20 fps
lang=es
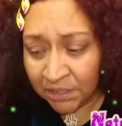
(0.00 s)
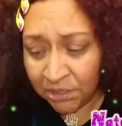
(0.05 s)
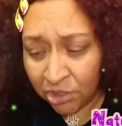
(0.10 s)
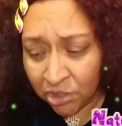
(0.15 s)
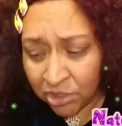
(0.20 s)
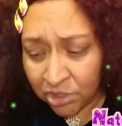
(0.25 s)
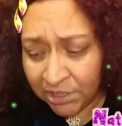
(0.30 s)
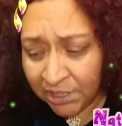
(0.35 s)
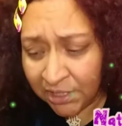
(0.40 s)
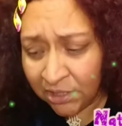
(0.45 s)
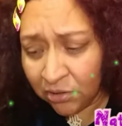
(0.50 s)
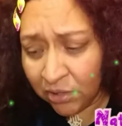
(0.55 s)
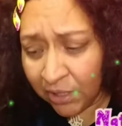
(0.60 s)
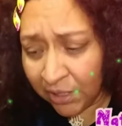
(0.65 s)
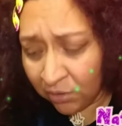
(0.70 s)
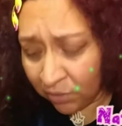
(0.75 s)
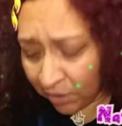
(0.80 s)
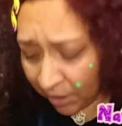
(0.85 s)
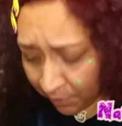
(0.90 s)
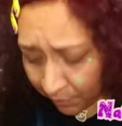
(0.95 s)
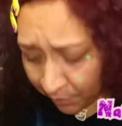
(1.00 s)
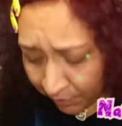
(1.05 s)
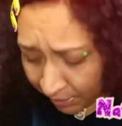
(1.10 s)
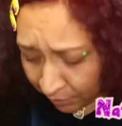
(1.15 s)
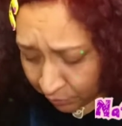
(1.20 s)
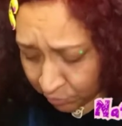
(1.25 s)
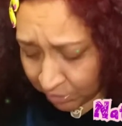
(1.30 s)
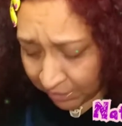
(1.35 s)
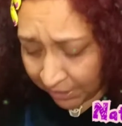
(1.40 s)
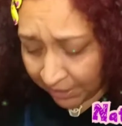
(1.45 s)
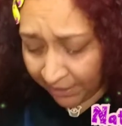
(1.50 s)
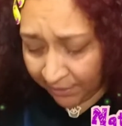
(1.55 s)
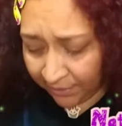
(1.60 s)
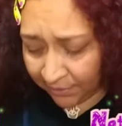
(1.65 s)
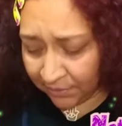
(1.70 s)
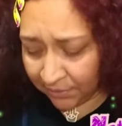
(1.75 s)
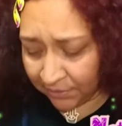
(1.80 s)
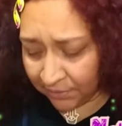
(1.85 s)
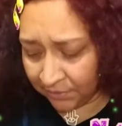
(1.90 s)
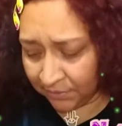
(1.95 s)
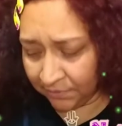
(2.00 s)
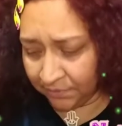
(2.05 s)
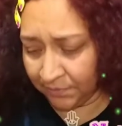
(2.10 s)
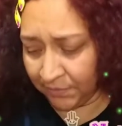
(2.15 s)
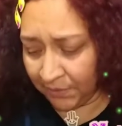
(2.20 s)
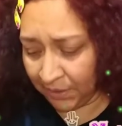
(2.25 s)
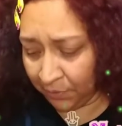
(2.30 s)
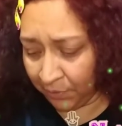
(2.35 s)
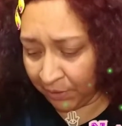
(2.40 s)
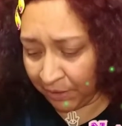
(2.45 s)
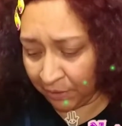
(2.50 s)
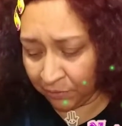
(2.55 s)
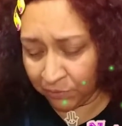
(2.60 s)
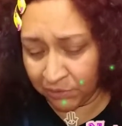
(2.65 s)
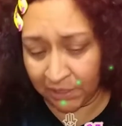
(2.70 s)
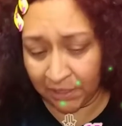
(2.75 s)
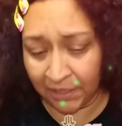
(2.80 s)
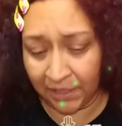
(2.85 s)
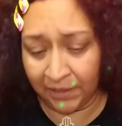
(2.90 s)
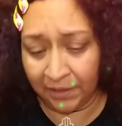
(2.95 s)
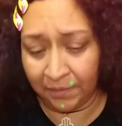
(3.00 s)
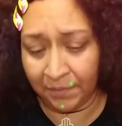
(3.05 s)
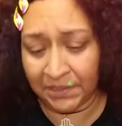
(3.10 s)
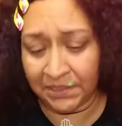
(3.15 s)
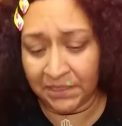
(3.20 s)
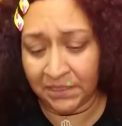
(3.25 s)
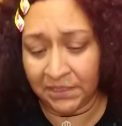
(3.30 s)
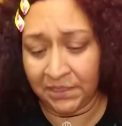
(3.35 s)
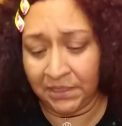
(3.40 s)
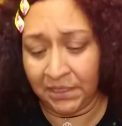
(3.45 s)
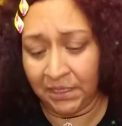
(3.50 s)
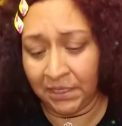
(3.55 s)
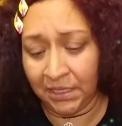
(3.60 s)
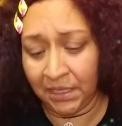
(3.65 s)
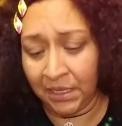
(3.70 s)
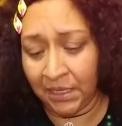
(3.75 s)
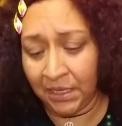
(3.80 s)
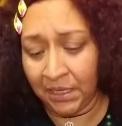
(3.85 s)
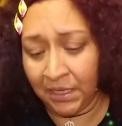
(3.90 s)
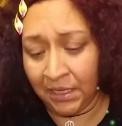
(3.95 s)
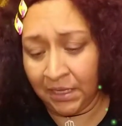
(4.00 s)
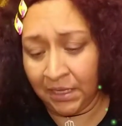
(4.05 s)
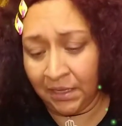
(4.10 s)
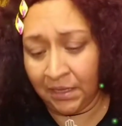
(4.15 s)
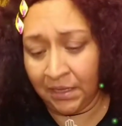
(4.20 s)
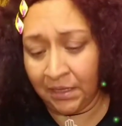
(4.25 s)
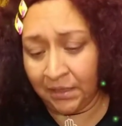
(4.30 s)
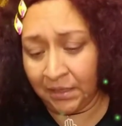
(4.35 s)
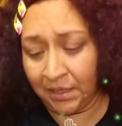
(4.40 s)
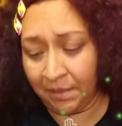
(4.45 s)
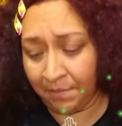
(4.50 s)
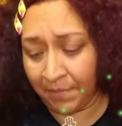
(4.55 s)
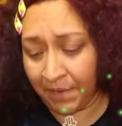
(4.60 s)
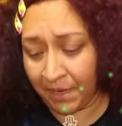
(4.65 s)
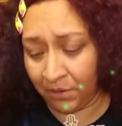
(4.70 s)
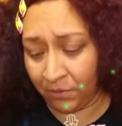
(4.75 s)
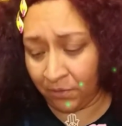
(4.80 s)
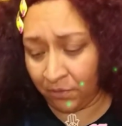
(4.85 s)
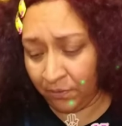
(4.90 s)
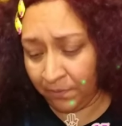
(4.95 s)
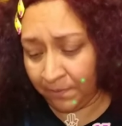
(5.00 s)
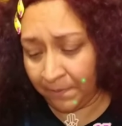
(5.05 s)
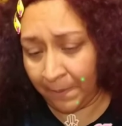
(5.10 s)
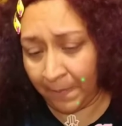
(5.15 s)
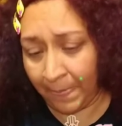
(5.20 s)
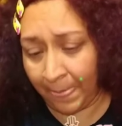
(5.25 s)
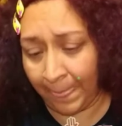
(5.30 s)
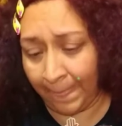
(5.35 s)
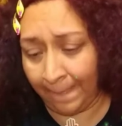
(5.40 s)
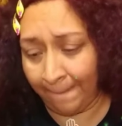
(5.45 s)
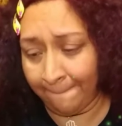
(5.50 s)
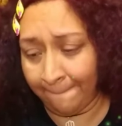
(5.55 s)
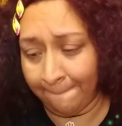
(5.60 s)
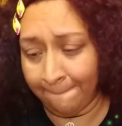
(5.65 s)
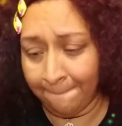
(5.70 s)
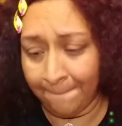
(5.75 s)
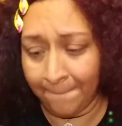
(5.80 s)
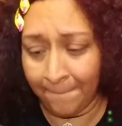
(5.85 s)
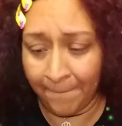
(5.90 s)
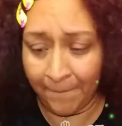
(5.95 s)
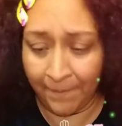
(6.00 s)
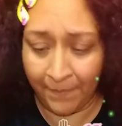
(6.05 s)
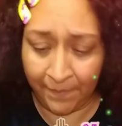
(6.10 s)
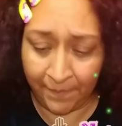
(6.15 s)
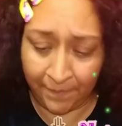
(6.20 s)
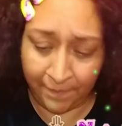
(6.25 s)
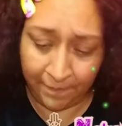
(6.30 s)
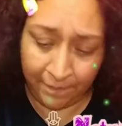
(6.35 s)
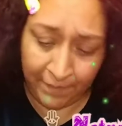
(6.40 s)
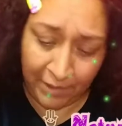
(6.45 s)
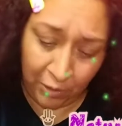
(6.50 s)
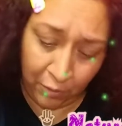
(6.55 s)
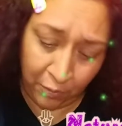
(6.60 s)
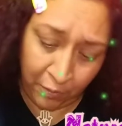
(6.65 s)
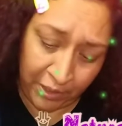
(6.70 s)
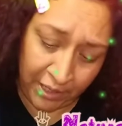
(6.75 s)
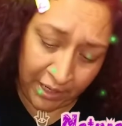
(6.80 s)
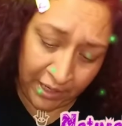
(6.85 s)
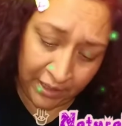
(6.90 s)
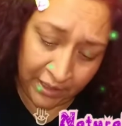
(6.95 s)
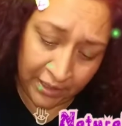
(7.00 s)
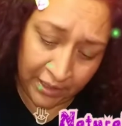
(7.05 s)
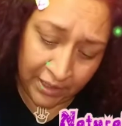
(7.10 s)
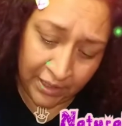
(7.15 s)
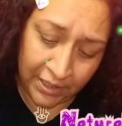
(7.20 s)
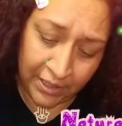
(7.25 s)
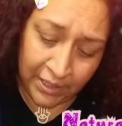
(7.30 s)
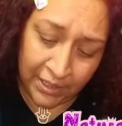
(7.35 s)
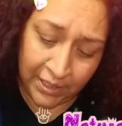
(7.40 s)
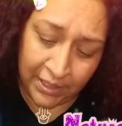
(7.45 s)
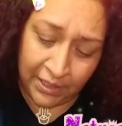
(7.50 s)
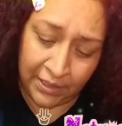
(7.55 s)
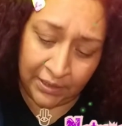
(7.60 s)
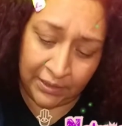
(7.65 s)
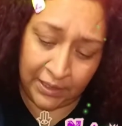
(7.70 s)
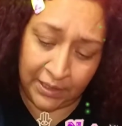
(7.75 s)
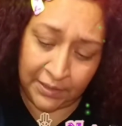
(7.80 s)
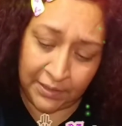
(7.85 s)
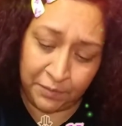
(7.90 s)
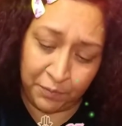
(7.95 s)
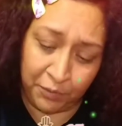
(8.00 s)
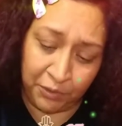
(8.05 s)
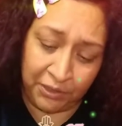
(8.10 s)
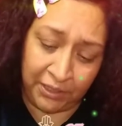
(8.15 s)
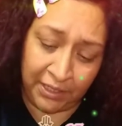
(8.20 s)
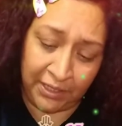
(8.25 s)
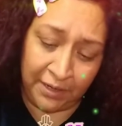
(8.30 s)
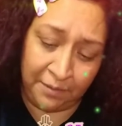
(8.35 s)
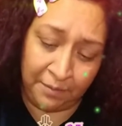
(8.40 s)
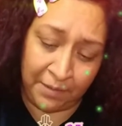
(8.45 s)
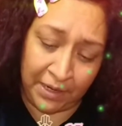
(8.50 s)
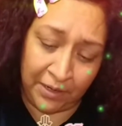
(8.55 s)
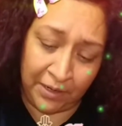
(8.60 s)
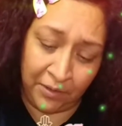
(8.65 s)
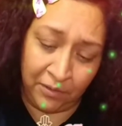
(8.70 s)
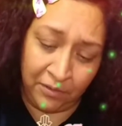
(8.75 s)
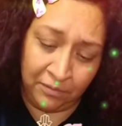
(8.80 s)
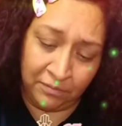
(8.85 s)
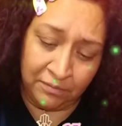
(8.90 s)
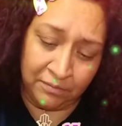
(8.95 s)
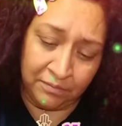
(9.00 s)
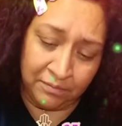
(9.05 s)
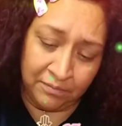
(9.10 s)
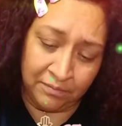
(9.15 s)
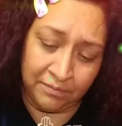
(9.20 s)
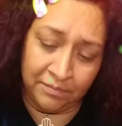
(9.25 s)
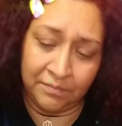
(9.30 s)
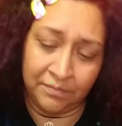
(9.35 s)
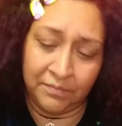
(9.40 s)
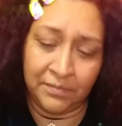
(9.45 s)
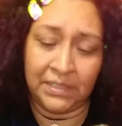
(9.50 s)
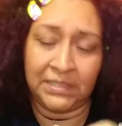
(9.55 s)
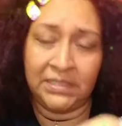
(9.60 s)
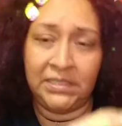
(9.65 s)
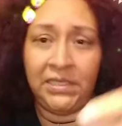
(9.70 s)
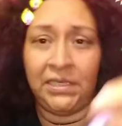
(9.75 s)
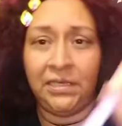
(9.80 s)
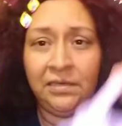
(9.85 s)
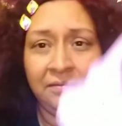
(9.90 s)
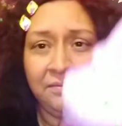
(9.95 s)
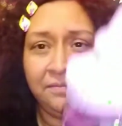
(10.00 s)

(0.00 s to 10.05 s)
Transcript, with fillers: Yo siento que no la voy a usar. La voy a usar nada más así de mano. Me lo voy a transportar en mano. Así.